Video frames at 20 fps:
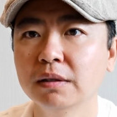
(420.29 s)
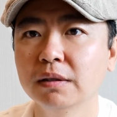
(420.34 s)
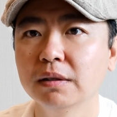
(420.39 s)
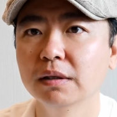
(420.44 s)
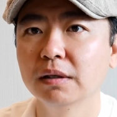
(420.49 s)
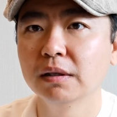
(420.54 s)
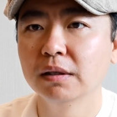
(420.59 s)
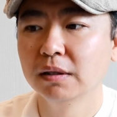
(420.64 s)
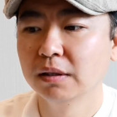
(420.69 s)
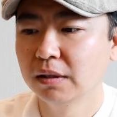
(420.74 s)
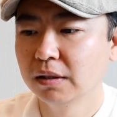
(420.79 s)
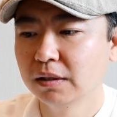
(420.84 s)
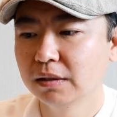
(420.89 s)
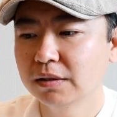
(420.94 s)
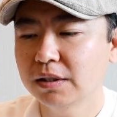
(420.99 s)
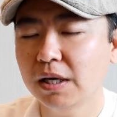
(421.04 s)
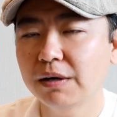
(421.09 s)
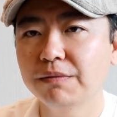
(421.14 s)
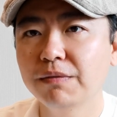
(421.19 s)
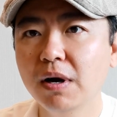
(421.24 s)
啊，
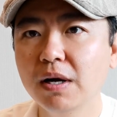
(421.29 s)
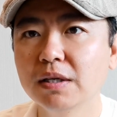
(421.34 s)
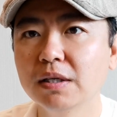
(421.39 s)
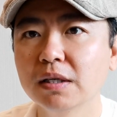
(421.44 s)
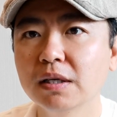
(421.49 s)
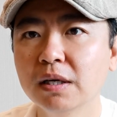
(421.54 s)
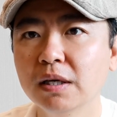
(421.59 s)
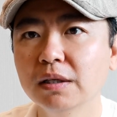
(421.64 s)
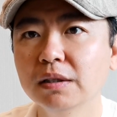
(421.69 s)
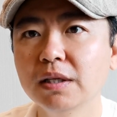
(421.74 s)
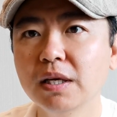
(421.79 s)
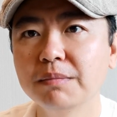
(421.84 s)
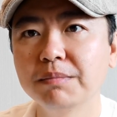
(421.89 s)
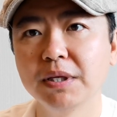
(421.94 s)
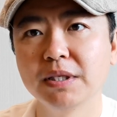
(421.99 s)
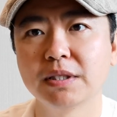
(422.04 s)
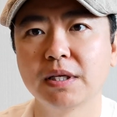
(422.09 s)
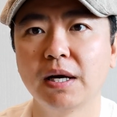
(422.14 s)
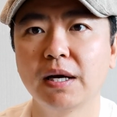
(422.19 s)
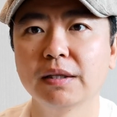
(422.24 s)
在万人坑内被
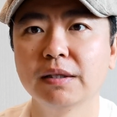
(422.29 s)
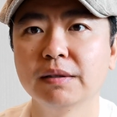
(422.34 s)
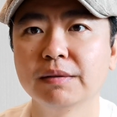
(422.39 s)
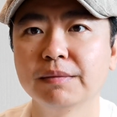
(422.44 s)
杀